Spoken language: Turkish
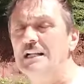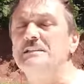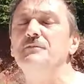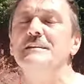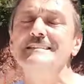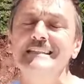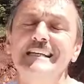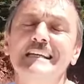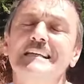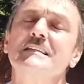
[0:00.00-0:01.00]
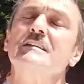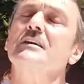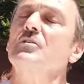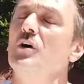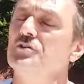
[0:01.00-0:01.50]
antifrizini
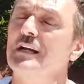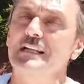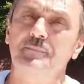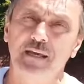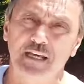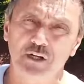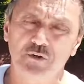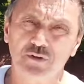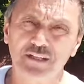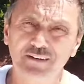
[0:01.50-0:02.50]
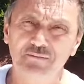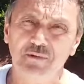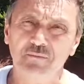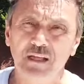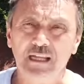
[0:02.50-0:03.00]
kontrol etmen gerekiyor tamam
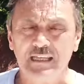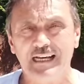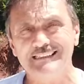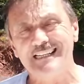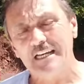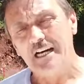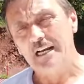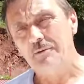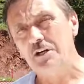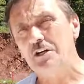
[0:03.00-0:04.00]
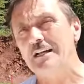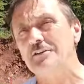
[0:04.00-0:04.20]
mı? Yani sanki arabanın